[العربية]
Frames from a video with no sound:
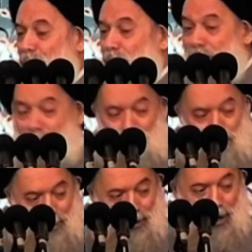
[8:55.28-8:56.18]
ونحن
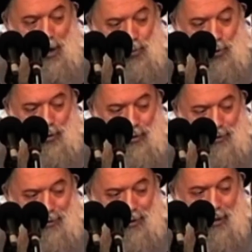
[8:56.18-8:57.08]
أصحابه
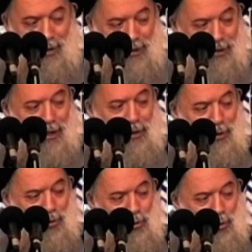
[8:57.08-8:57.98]
ألسنا
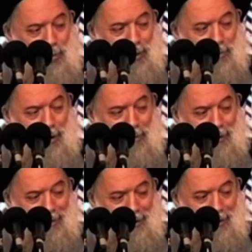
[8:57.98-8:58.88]
نقول
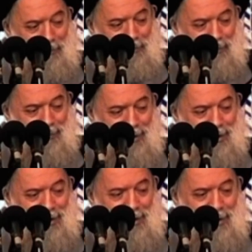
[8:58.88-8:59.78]
بإمامته
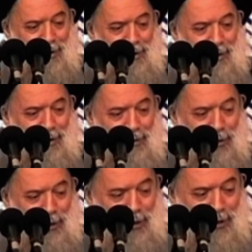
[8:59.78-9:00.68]

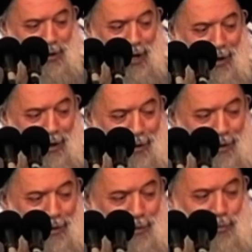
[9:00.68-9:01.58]
إذا الرسالة
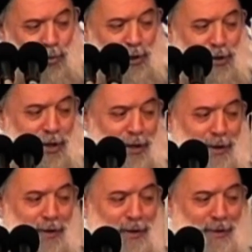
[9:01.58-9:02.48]
موجهة
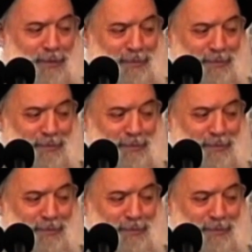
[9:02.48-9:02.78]
إلنا